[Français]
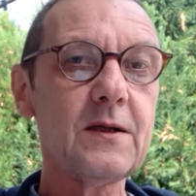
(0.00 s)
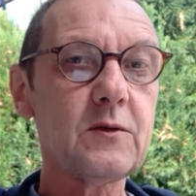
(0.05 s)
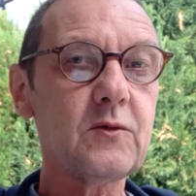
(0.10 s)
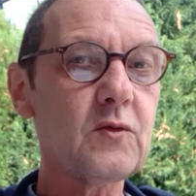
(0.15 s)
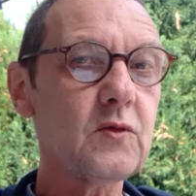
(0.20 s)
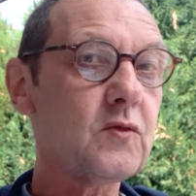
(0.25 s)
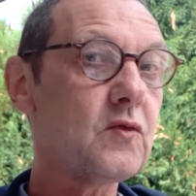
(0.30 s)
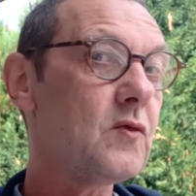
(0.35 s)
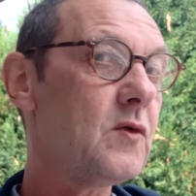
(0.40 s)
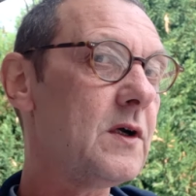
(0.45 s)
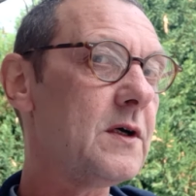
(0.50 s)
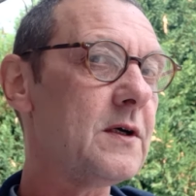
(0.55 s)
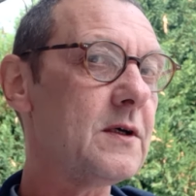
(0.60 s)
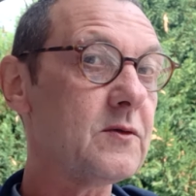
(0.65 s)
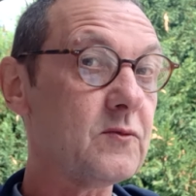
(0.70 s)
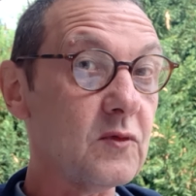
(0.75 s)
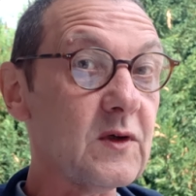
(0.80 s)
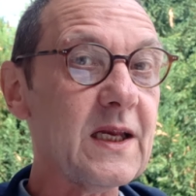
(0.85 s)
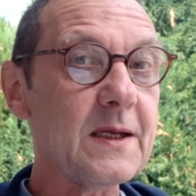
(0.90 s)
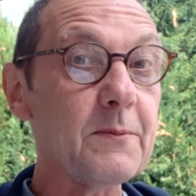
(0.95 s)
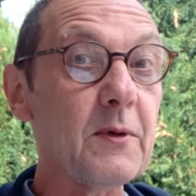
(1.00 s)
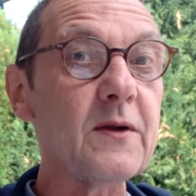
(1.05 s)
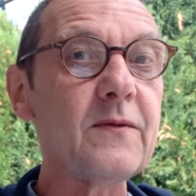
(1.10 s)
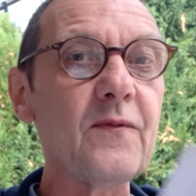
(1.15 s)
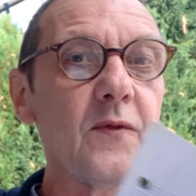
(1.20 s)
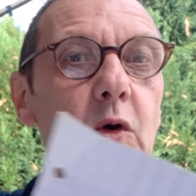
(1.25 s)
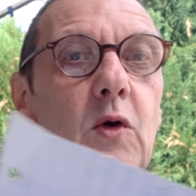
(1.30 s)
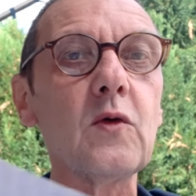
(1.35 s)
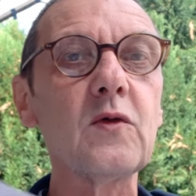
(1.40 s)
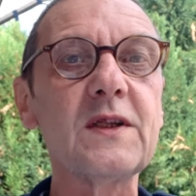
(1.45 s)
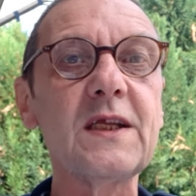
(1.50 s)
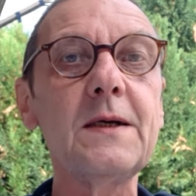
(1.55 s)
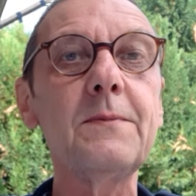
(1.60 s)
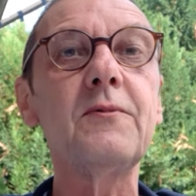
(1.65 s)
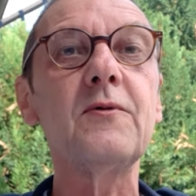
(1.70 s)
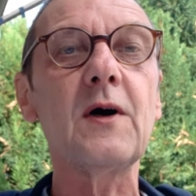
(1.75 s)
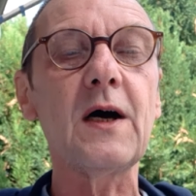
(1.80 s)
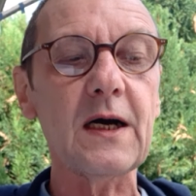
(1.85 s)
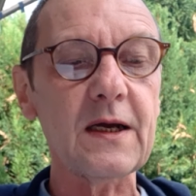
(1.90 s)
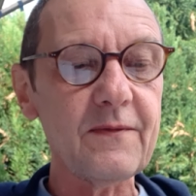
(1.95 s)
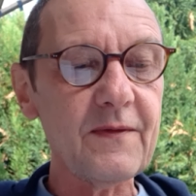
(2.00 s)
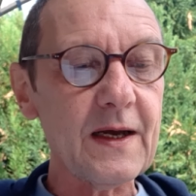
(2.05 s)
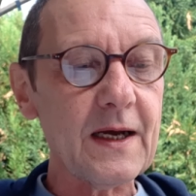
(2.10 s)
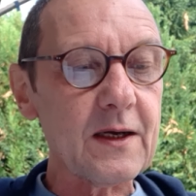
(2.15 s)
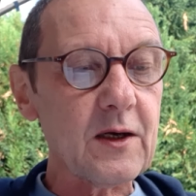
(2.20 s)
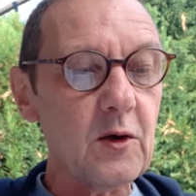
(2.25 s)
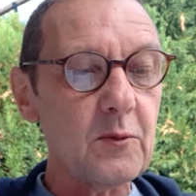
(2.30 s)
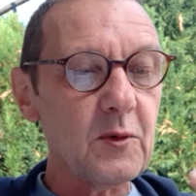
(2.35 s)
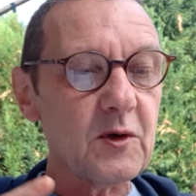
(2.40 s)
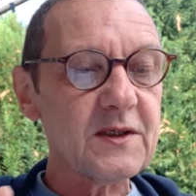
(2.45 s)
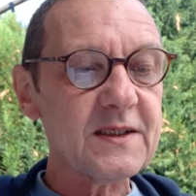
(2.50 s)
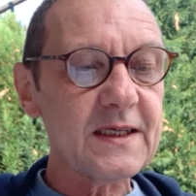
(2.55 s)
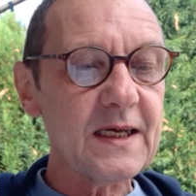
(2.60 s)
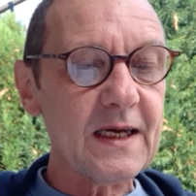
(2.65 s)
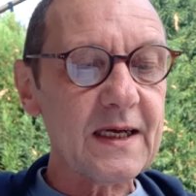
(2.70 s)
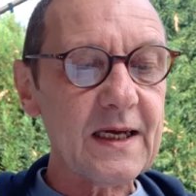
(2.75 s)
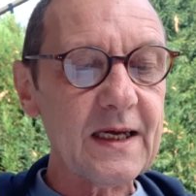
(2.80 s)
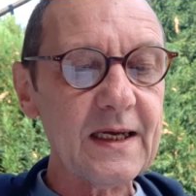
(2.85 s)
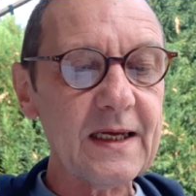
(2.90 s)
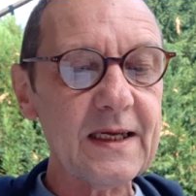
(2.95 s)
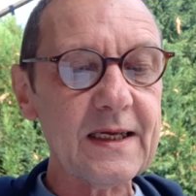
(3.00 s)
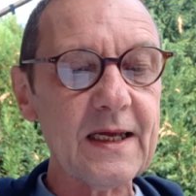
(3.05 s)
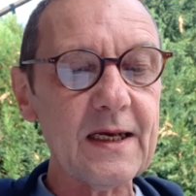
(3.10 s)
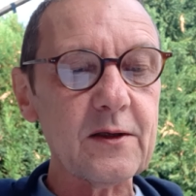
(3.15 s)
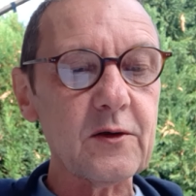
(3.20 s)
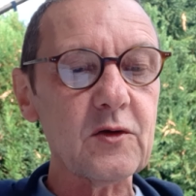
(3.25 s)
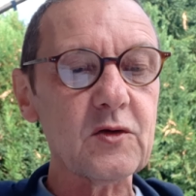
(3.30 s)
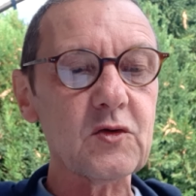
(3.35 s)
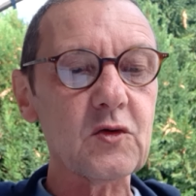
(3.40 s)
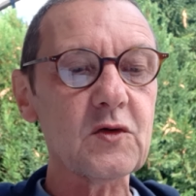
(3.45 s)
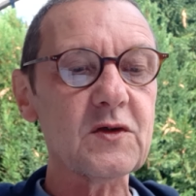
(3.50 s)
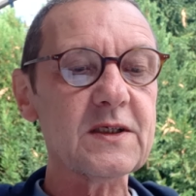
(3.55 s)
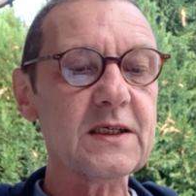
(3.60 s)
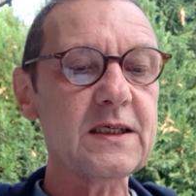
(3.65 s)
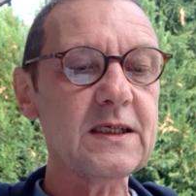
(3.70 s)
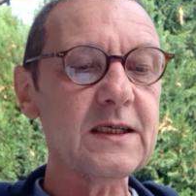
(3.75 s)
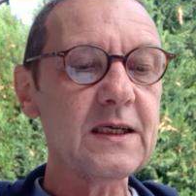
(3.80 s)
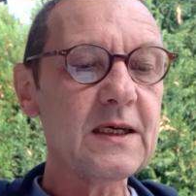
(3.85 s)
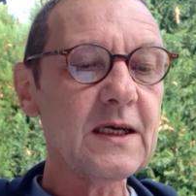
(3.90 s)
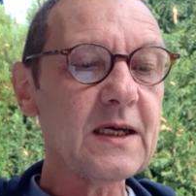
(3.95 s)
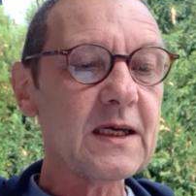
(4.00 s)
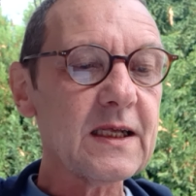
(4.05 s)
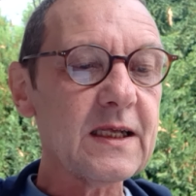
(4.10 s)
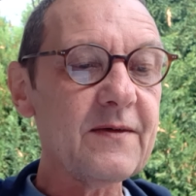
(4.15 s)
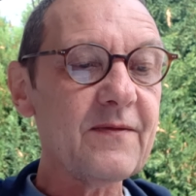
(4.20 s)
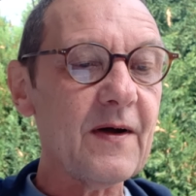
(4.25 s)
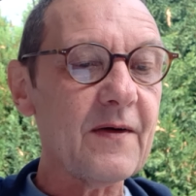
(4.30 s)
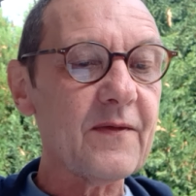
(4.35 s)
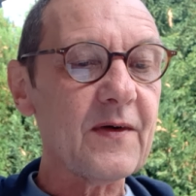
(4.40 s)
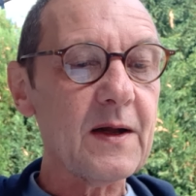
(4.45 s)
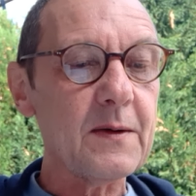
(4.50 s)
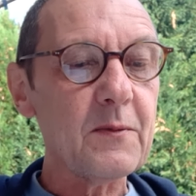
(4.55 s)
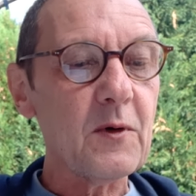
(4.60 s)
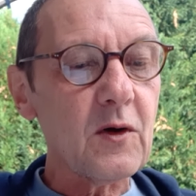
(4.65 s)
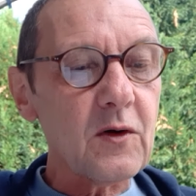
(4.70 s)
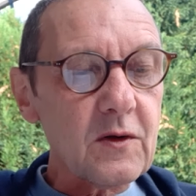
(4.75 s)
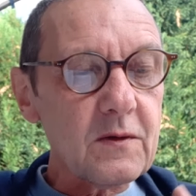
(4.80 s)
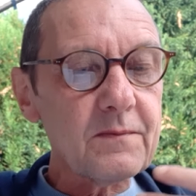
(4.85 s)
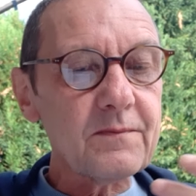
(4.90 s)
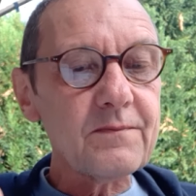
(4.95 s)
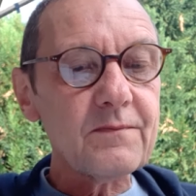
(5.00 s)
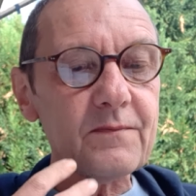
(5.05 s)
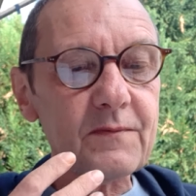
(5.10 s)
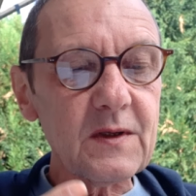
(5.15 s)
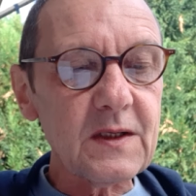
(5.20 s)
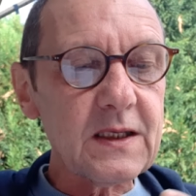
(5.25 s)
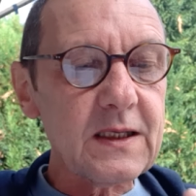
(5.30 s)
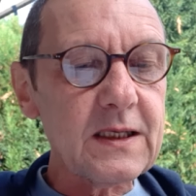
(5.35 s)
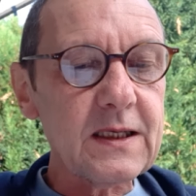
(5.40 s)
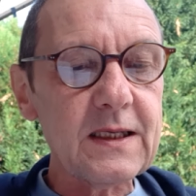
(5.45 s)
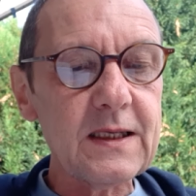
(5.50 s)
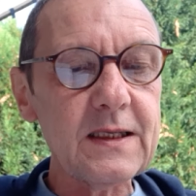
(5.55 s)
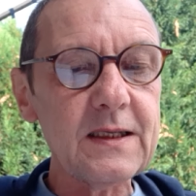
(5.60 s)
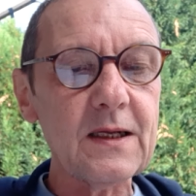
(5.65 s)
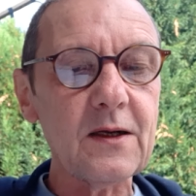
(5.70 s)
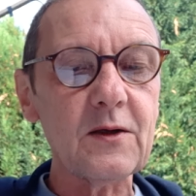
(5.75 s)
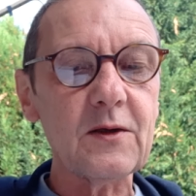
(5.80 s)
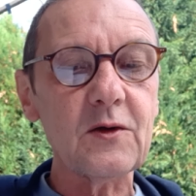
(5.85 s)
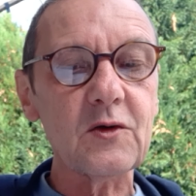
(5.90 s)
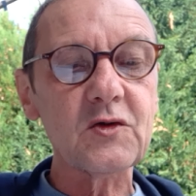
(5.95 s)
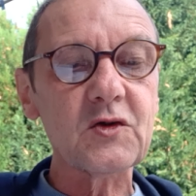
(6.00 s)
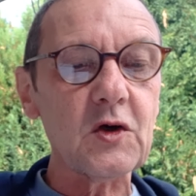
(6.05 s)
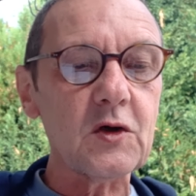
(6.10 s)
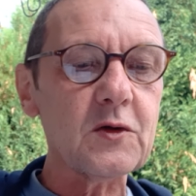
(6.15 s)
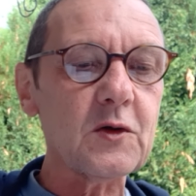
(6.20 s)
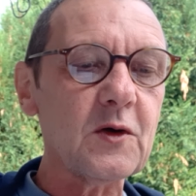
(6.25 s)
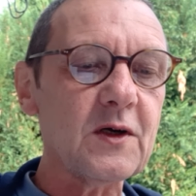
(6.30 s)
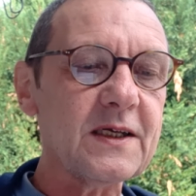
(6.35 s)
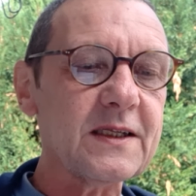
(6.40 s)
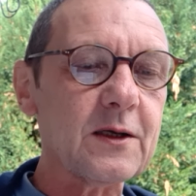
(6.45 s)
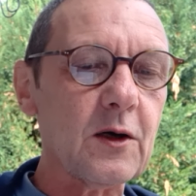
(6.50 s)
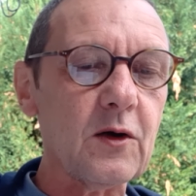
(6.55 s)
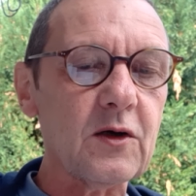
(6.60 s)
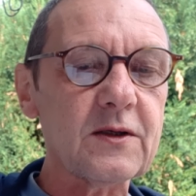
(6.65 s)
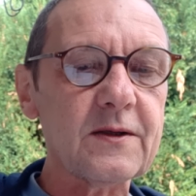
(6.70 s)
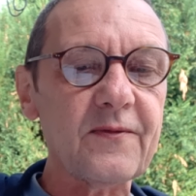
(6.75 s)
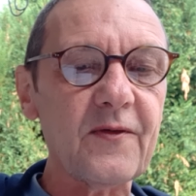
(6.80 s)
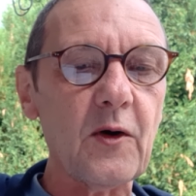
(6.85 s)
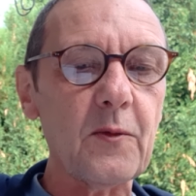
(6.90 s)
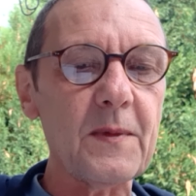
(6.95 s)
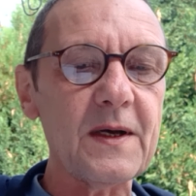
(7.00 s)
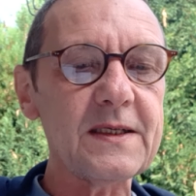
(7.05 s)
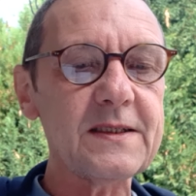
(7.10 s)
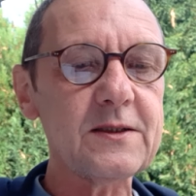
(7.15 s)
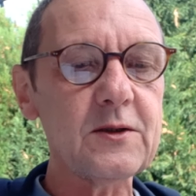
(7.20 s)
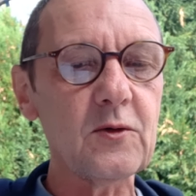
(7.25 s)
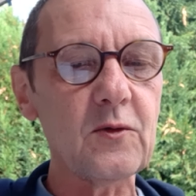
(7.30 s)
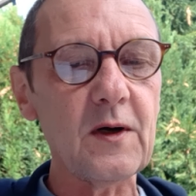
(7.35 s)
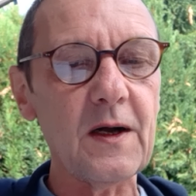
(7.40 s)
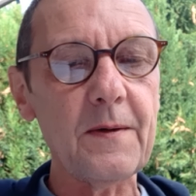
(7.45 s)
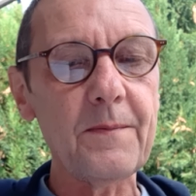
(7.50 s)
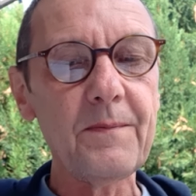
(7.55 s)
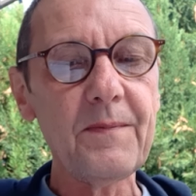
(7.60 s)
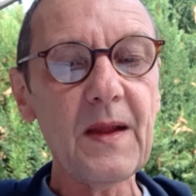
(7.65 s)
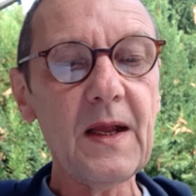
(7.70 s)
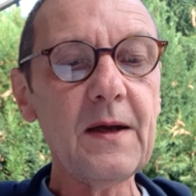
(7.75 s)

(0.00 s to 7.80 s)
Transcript: toutes les bonnes volontés pour arriver à commencer à créer quelque chose qui, va vraiment qui engendre les transformations. Hein.